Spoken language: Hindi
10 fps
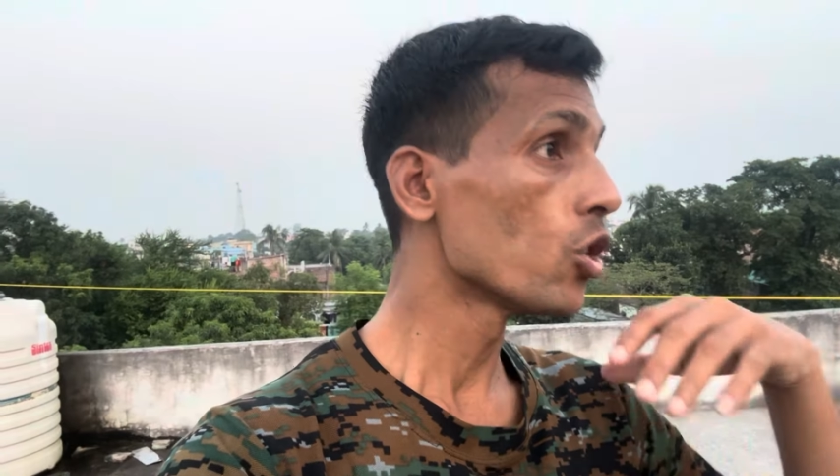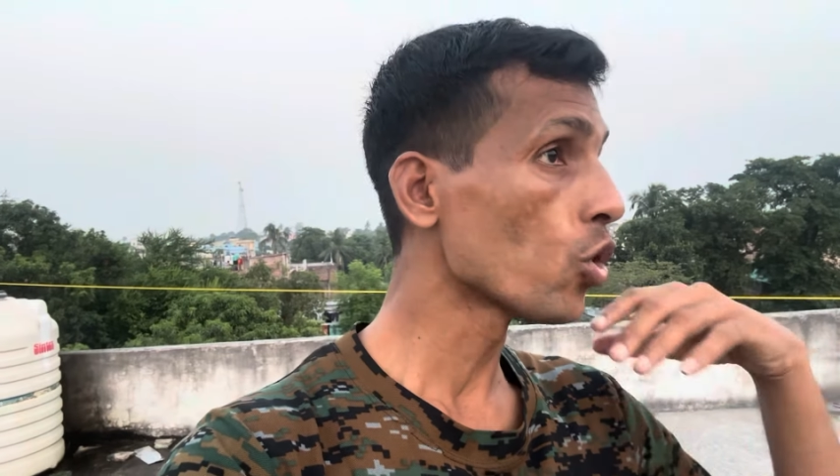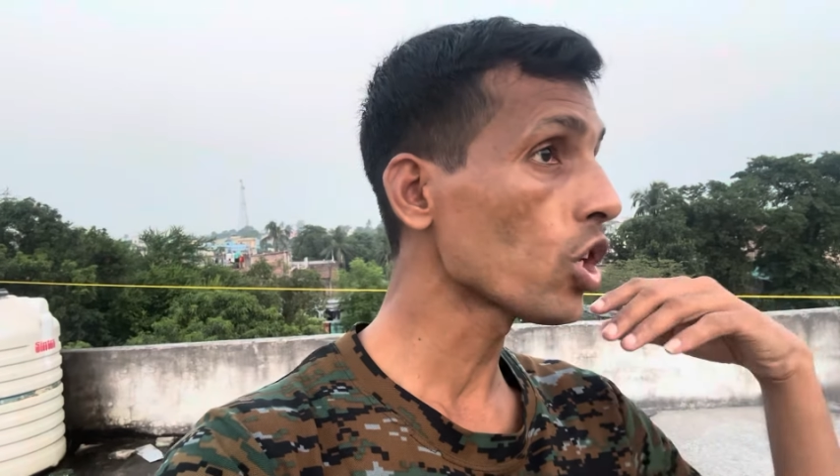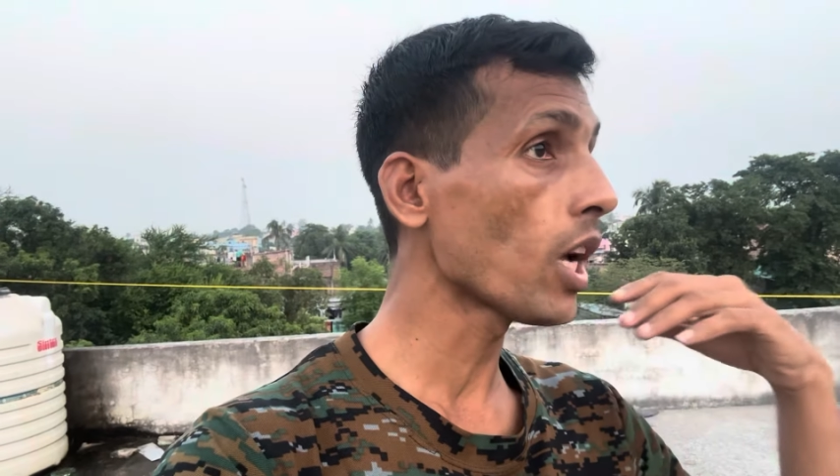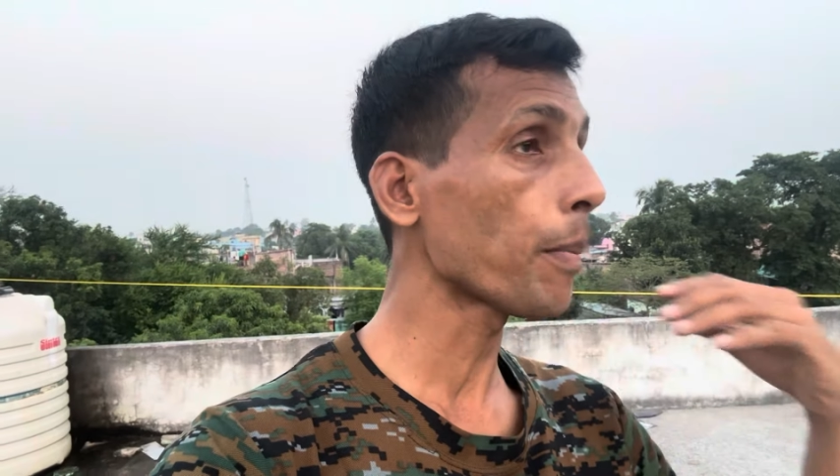
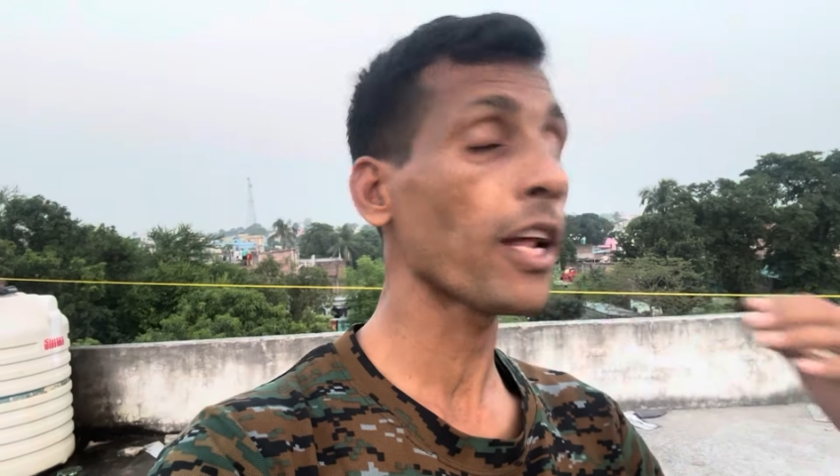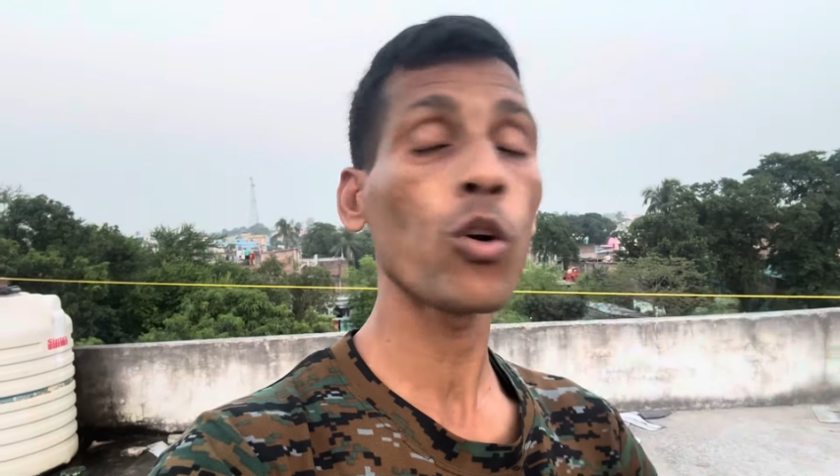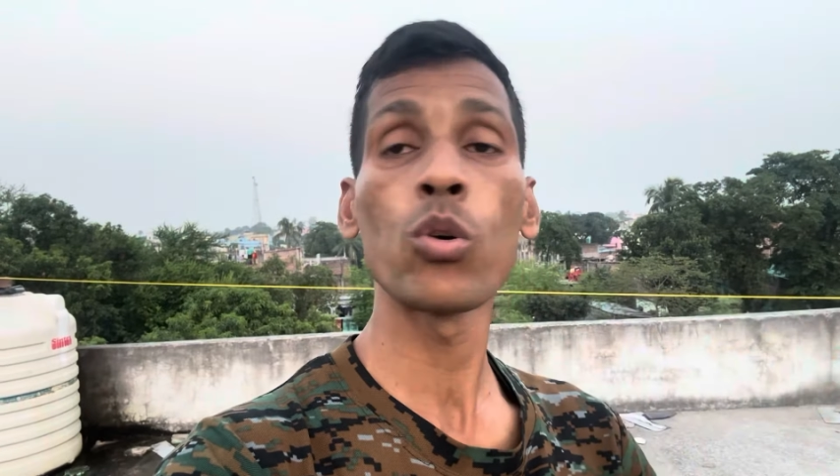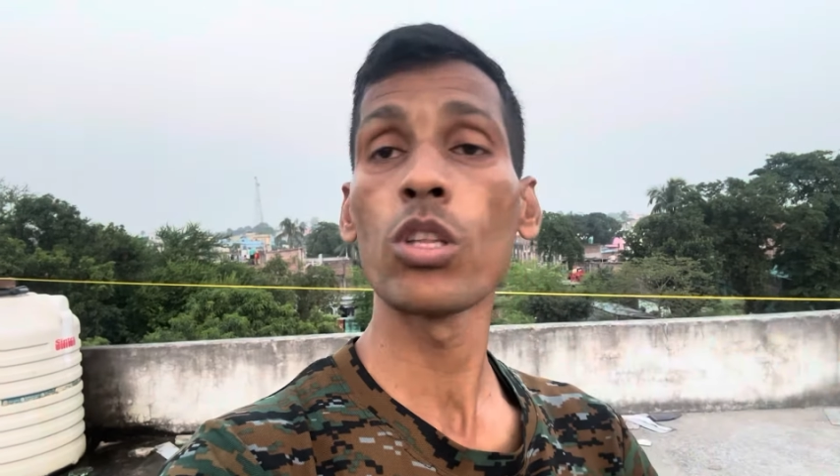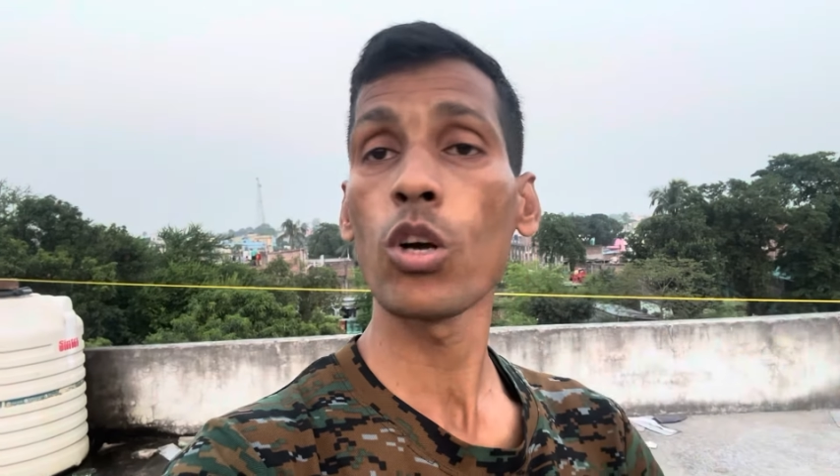जो कि अपना
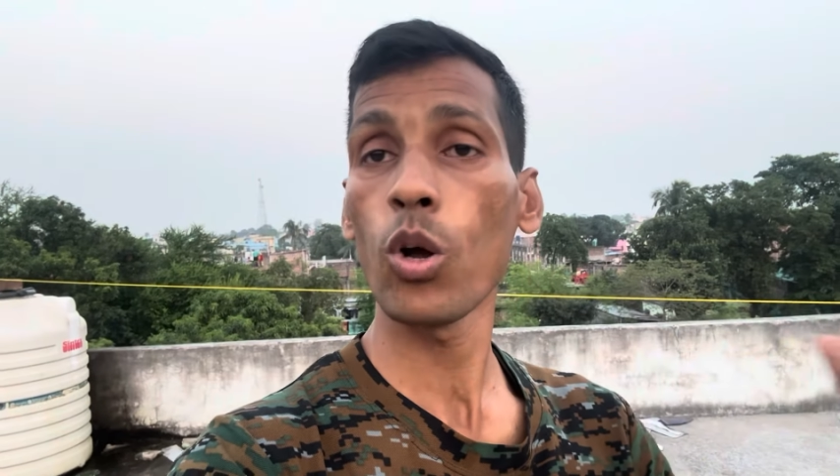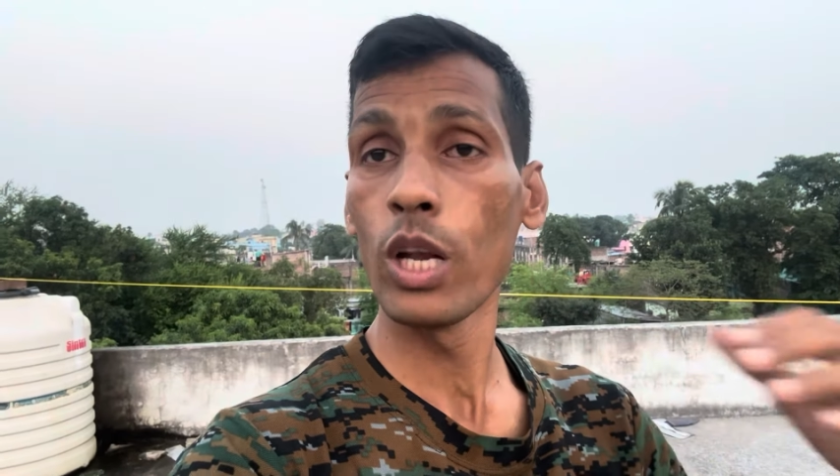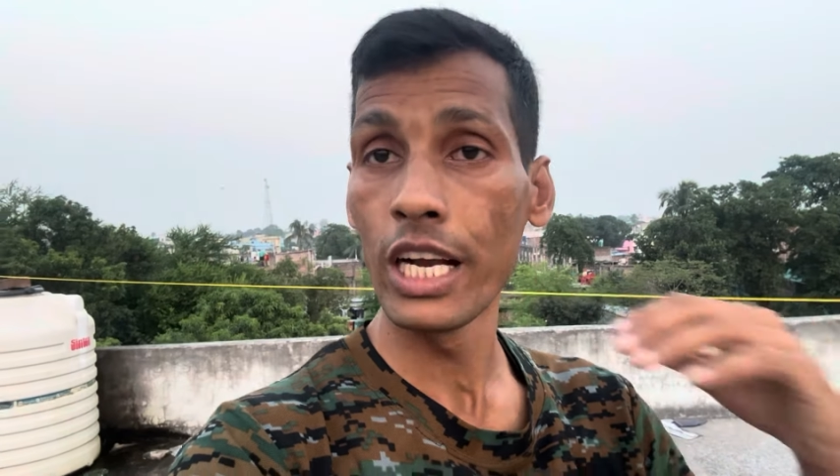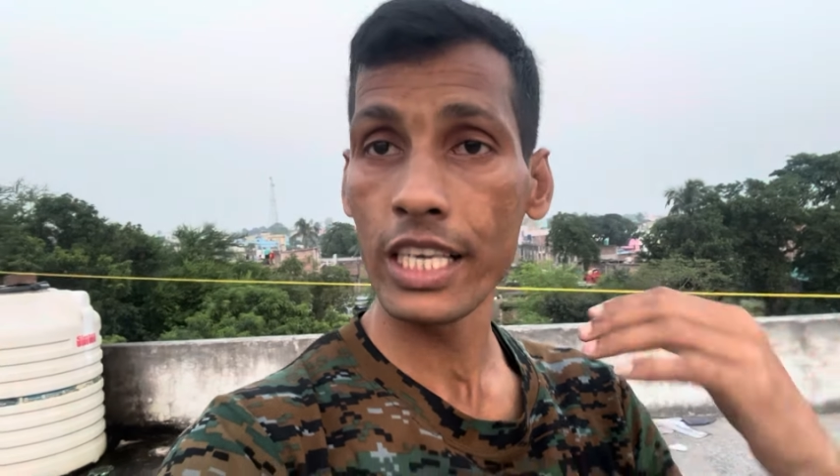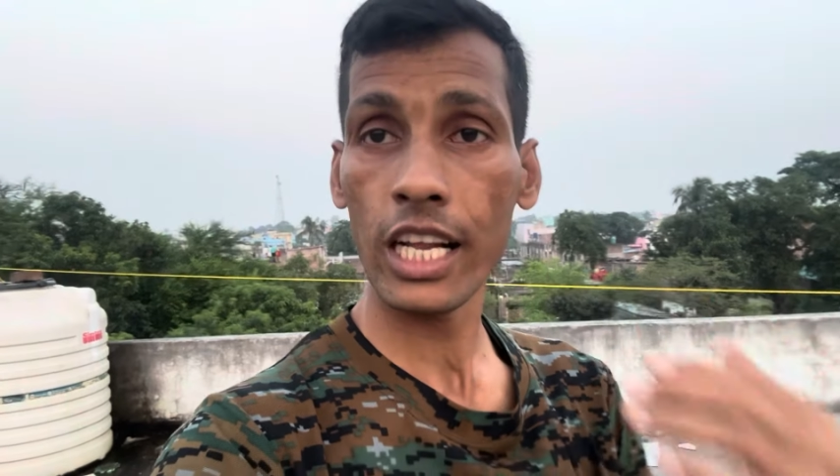खुद को
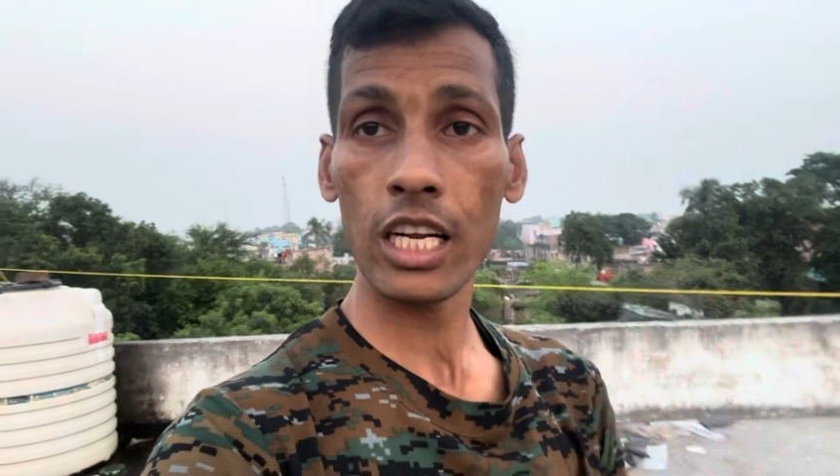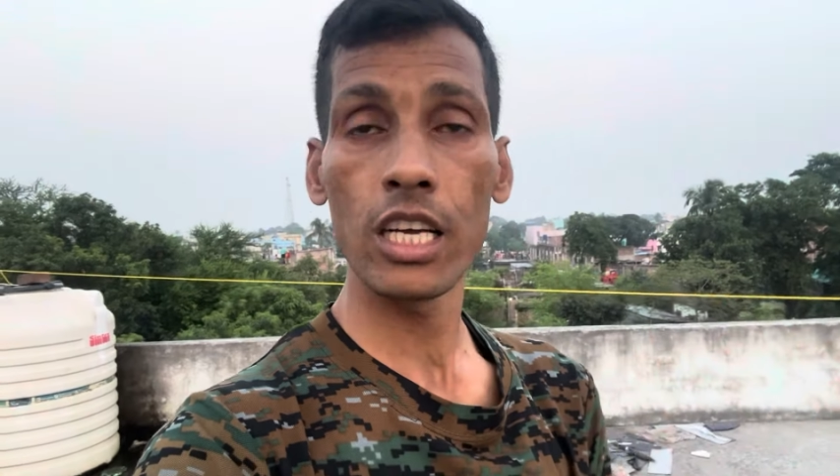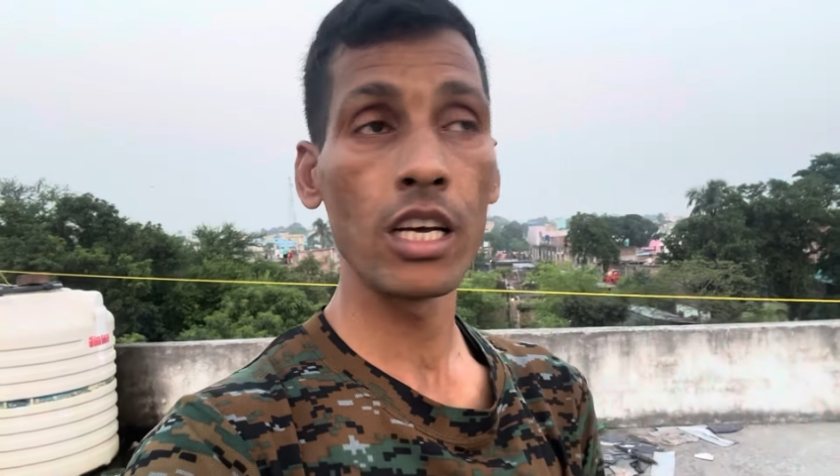लेटर